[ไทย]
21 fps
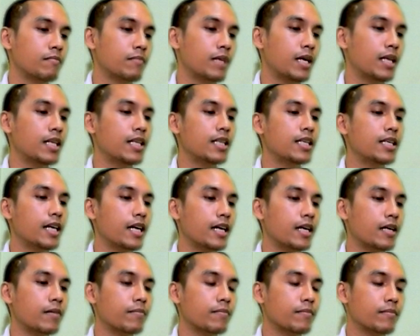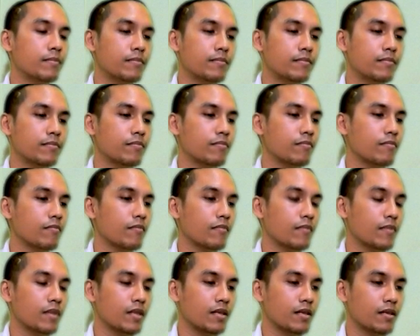มาเรื่อยๆครับ
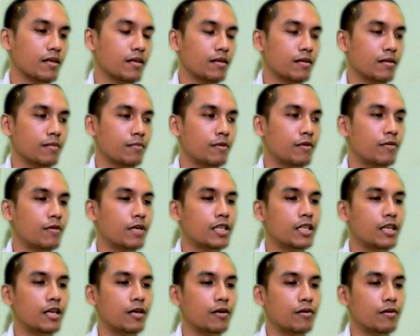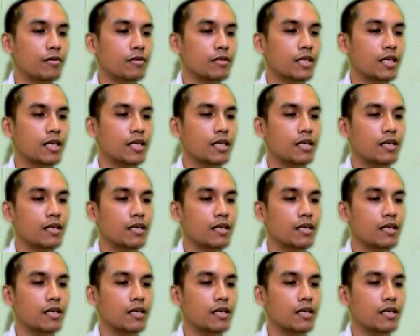เพราะว่าเดี๋ยวถ้า